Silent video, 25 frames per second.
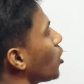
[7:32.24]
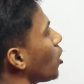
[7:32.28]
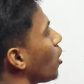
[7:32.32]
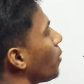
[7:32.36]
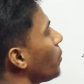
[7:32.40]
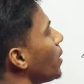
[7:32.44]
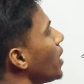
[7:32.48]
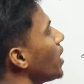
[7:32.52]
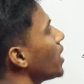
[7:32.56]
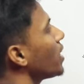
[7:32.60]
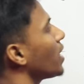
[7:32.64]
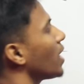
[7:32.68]
মনে
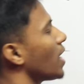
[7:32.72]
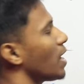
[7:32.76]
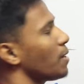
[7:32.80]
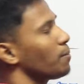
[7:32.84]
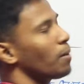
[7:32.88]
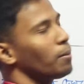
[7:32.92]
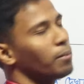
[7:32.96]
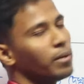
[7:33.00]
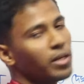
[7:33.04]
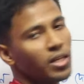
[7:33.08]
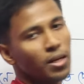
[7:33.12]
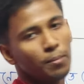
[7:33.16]
হবে
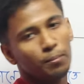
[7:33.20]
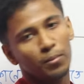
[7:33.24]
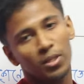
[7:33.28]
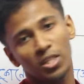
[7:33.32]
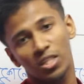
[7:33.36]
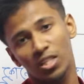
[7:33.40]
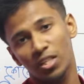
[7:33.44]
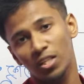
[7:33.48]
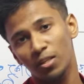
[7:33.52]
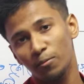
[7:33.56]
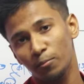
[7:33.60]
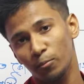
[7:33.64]
এইভাবে এটা
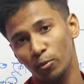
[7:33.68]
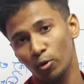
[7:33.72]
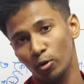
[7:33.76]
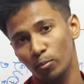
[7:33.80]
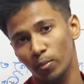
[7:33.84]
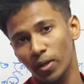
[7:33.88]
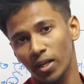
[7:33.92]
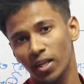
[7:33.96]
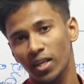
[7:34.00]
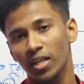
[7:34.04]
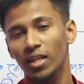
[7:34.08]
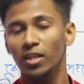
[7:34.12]
বৃষ্টি
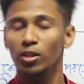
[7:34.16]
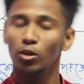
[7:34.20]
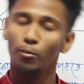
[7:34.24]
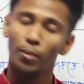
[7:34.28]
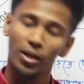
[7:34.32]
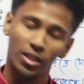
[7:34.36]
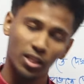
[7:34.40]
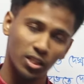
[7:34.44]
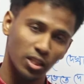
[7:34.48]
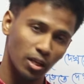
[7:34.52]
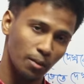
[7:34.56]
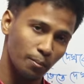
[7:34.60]
পড়বে তো
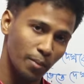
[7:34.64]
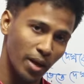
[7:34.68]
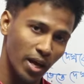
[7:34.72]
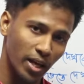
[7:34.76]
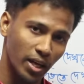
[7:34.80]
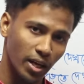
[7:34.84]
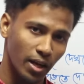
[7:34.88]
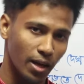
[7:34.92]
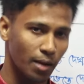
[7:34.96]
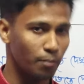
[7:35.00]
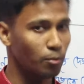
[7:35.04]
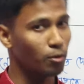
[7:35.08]
বাতাসের
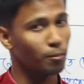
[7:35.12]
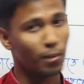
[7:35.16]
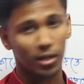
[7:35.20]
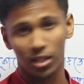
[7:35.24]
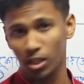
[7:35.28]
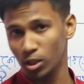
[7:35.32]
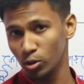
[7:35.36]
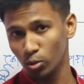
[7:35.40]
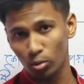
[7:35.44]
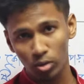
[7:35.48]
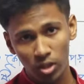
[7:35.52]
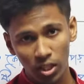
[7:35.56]
বেগ এবং
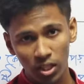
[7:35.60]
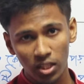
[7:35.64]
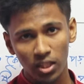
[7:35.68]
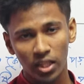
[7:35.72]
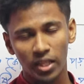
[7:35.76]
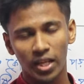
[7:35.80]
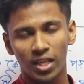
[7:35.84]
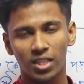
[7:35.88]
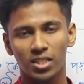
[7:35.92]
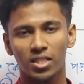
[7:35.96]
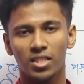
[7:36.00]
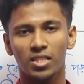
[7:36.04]
বাতাস কোন দিক
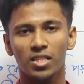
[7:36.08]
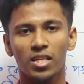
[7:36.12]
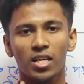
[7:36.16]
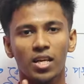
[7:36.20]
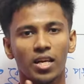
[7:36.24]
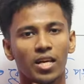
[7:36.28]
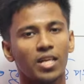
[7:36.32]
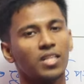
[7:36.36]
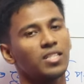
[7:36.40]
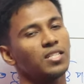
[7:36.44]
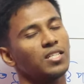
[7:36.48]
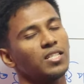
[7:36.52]
থেকে আসতেছে
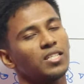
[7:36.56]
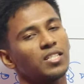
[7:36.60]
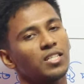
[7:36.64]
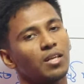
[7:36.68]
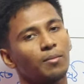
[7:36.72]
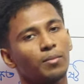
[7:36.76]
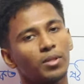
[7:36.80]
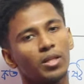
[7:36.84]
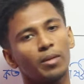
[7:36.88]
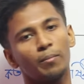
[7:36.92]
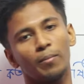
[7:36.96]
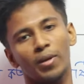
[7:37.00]
এই জিনিসটা
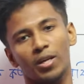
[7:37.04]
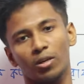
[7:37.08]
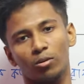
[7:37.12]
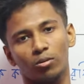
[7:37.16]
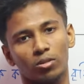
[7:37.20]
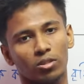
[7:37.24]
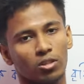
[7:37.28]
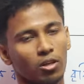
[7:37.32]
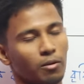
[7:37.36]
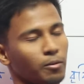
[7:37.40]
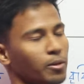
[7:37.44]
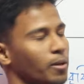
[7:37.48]
আমাদের বের
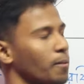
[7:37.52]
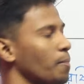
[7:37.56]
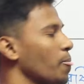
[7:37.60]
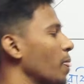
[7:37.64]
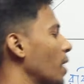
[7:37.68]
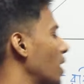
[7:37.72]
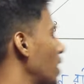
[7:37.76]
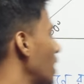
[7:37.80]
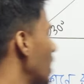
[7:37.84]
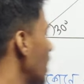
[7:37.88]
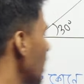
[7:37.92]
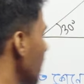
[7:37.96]
করতে হবে
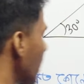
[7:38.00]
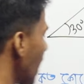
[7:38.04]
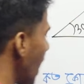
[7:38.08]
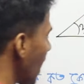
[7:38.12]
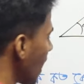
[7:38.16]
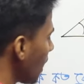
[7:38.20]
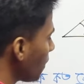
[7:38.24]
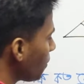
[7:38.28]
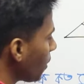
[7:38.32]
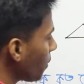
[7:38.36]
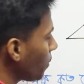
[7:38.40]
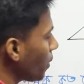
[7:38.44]

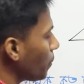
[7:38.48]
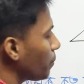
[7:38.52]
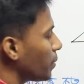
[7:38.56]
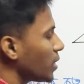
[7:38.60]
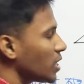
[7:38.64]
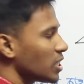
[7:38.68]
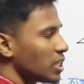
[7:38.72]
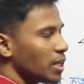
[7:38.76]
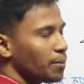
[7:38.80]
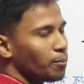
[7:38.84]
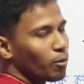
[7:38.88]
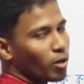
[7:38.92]
খারাপভাবে
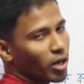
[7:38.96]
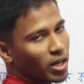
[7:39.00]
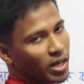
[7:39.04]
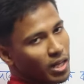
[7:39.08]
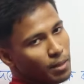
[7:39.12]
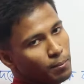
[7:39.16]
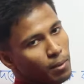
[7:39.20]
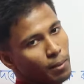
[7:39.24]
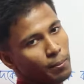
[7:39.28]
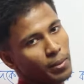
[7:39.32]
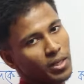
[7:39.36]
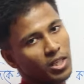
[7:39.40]
বৃষ্টি পড়ার
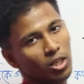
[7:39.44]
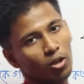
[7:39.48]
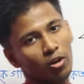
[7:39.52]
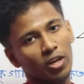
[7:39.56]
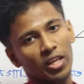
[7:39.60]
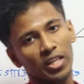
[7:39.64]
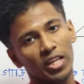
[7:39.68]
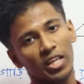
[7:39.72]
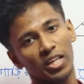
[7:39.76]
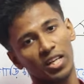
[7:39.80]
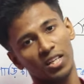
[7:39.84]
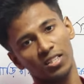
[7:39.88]
এই ব্যাপারটা
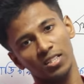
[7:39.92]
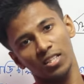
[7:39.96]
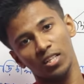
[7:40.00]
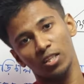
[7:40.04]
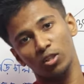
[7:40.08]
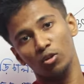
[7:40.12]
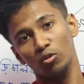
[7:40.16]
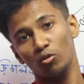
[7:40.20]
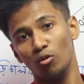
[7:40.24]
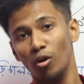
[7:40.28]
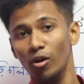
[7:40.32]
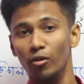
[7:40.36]
অনেকের কাছে
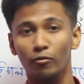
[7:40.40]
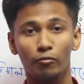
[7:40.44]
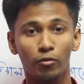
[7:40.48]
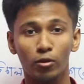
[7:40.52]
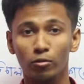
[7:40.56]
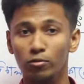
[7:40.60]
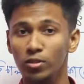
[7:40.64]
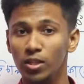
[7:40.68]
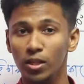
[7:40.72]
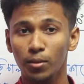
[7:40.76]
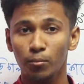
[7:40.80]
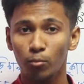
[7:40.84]
একটু
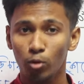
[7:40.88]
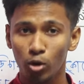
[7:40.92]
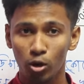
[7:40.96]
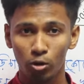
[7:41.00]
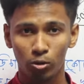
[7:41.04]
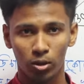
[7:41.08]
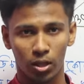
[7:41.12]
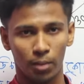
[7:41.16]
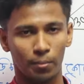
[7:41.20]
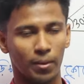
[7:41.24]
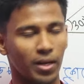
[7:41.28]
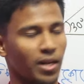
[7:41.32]
কনফিউজিং মনে
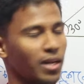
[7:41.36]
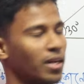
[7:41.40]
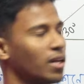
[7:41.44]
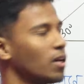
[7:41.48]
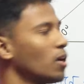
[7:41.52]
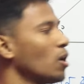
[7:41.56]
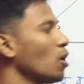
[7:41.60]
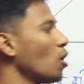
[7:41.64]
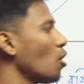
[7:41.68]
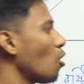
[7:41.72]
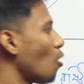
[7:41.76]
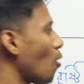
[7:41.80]
হতে পারে
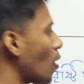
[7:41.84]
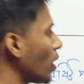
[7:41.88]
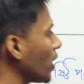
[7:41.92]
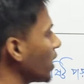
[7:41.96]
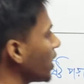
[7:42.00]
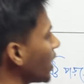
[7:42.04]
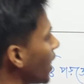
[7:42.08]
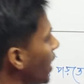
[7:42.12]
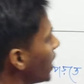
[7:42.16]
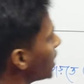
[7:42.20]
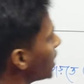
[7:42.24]
অনেকে